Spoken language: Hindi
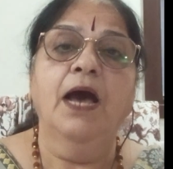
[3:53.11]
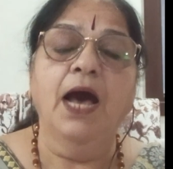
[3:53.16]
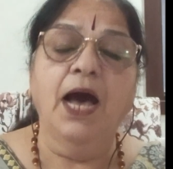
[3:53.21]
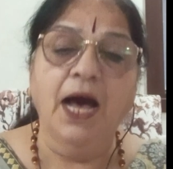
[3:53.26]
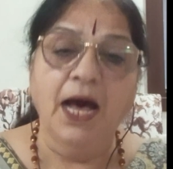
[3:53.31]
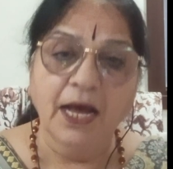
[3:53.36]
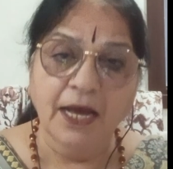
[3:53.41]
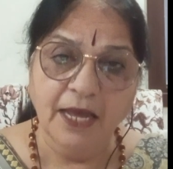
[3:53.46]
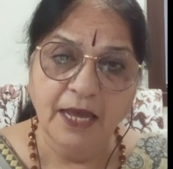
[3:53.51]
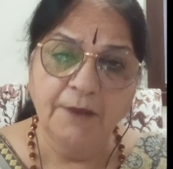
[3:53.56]

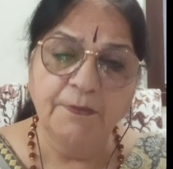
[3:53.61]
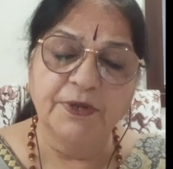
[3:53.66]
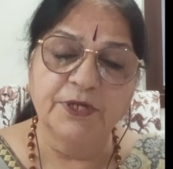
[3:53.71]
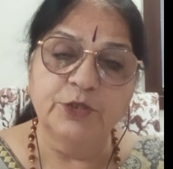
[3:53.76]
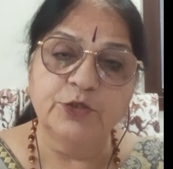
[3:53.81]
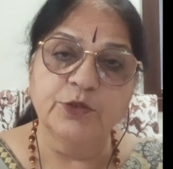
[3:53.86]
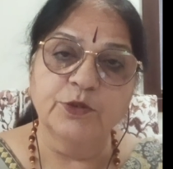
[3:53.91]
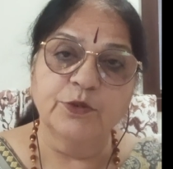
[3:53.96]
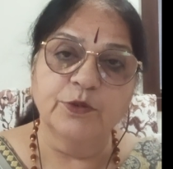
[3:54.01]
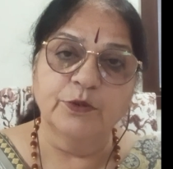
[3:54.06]
आगे
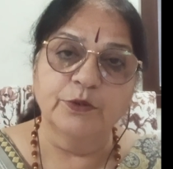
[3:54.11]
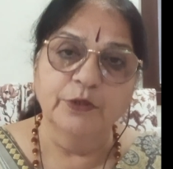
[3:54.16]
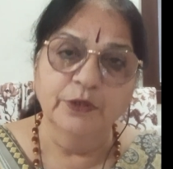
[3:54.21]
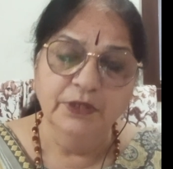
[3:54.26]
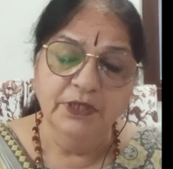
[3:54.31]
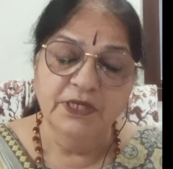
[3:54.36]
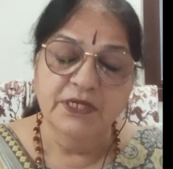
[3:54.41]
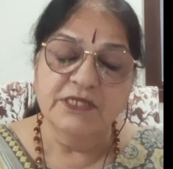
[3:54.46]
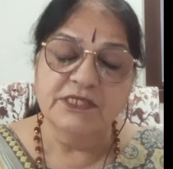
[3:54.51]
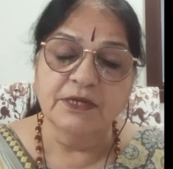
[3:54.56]
बच्चों को
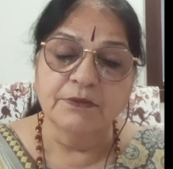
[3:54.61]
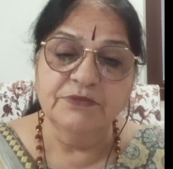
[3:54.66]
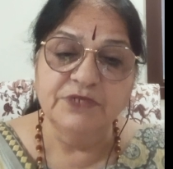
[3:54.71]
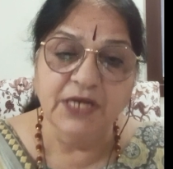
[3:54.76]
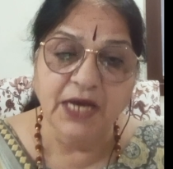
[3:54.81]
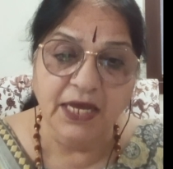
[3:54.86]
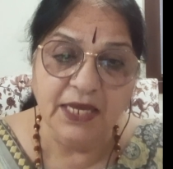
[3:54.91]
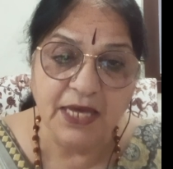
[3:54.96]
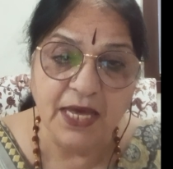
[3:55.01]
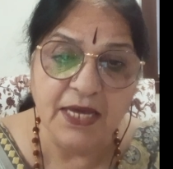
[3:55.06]

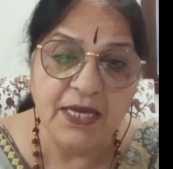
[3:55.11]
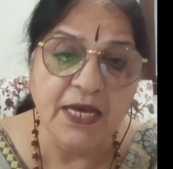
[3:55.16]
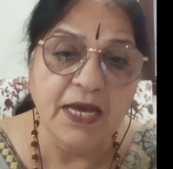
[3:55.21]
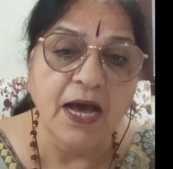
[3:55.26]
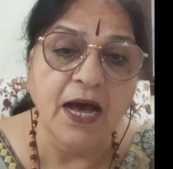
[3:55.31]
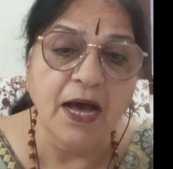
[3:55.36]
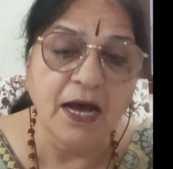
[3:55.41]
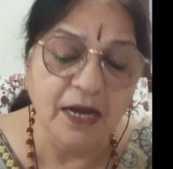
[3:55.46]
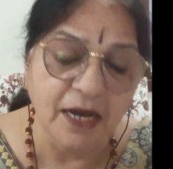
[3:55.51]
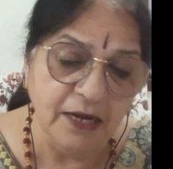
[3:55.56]
समझाइए कि
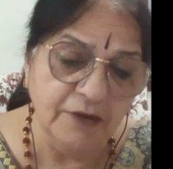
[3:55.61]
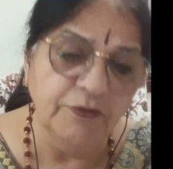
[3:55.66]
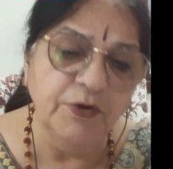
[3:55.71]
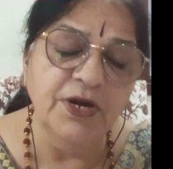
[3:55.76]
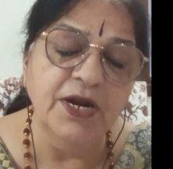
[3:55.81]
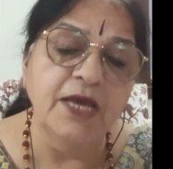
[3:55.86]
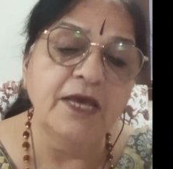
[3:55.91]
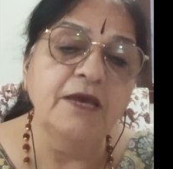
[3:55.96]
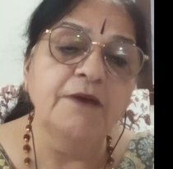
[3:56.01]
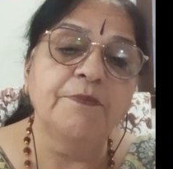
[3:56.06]
अगर वो
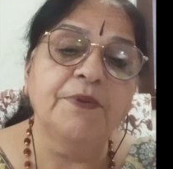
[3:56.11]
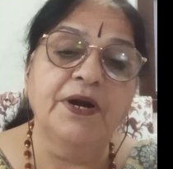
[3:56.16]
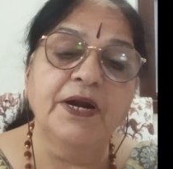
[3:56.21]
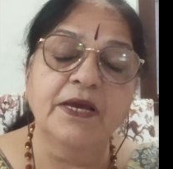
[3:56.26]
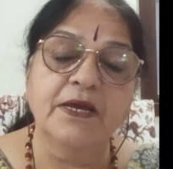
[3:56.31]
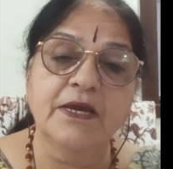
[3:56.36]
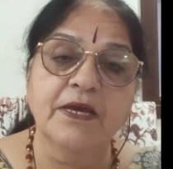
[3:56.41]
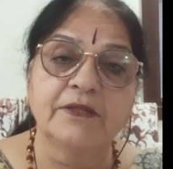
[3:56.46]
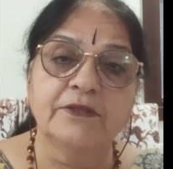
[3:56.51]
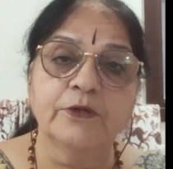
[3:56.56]
नहीं
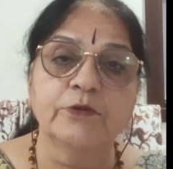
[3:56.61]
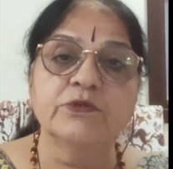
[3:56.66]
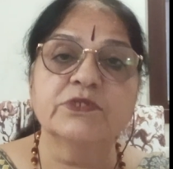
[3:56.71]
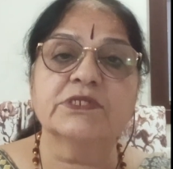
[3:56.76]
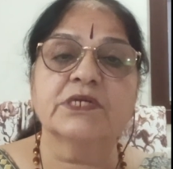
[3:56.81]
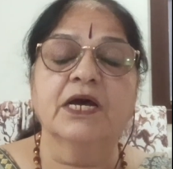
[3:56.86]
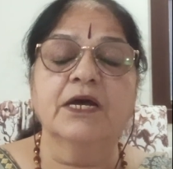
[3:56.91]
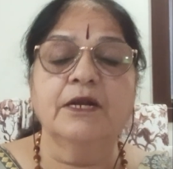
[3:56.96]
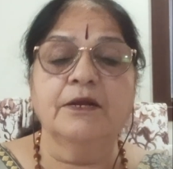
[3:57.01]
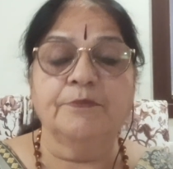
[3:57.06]
पढ़ेंगे तो
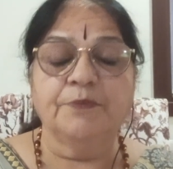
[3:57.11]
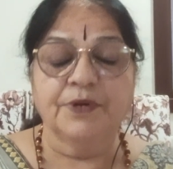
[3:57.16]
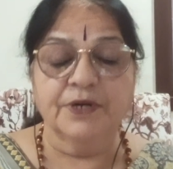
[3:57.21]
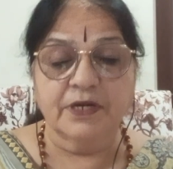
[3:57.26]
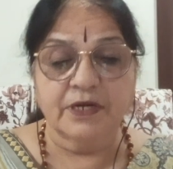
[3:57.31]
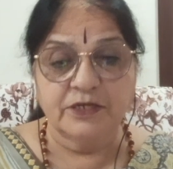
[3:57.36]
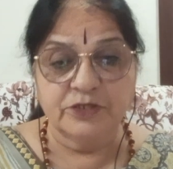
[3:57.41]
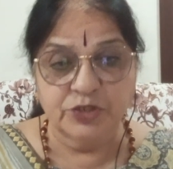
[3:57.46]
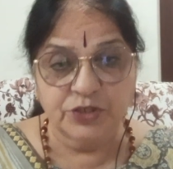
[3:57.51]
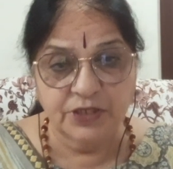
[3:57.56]
उसका
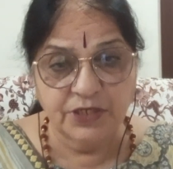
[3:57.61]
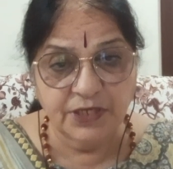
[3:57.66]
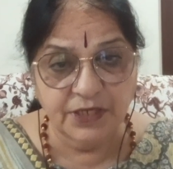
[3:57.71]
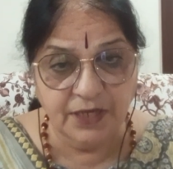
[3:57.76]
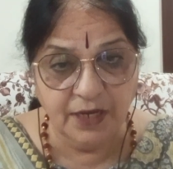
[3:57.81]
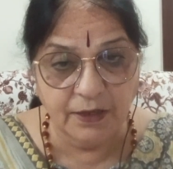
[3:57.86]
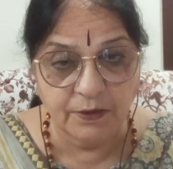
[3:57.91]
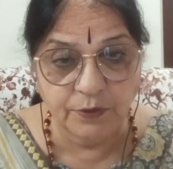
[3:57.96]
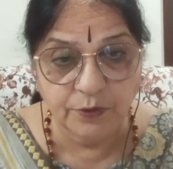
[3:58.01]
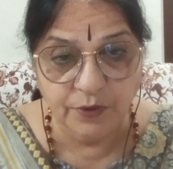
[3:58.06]
रिपरकशन
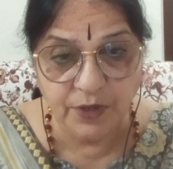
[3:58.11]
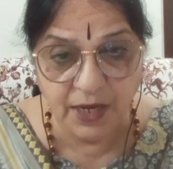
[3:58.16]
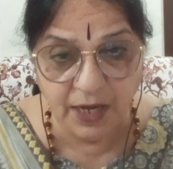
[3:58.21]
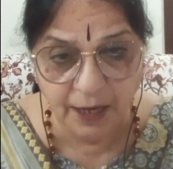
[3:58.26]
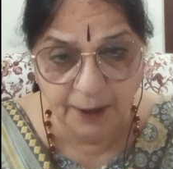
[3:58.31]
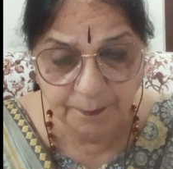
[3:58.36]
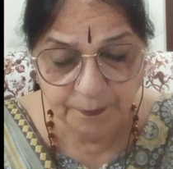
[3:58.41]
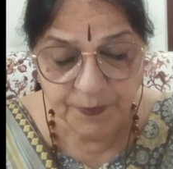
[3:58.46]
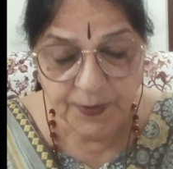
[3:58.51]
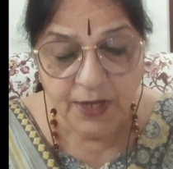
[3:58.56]
क्या होगा
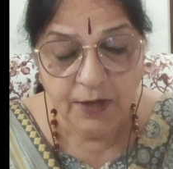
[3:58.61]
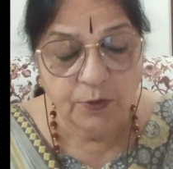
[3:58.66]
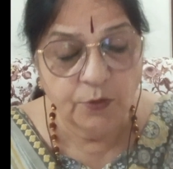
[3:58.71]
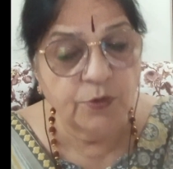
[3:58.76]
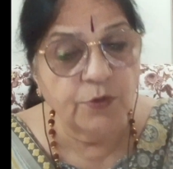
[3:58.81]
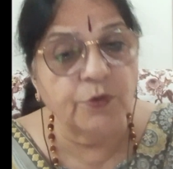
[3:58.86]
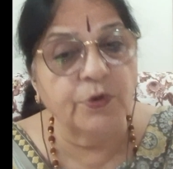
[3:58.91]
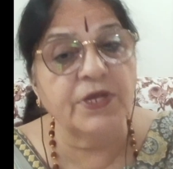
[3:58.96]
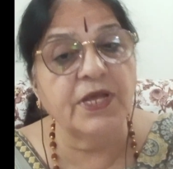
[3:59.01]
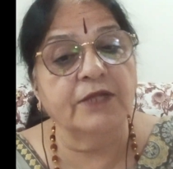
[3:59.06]

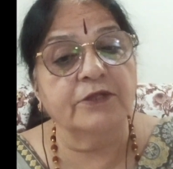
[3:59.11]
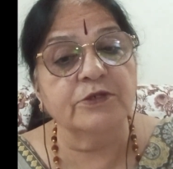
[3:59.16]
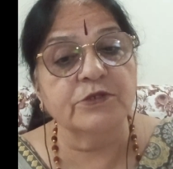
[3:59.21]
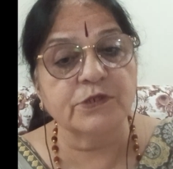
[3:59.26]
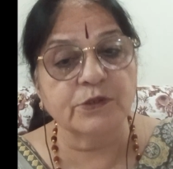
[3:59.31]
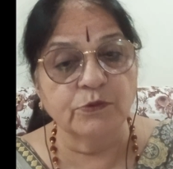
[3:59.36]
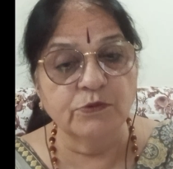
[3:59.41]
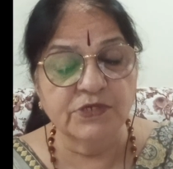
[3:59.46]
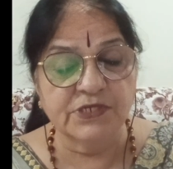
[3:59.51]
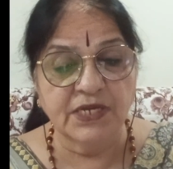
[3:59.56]
उनको या तो
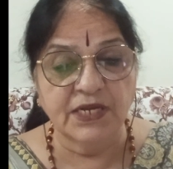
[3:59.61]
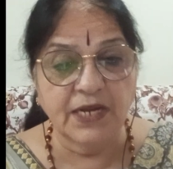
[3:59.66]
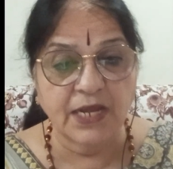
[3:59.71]
स्कूल से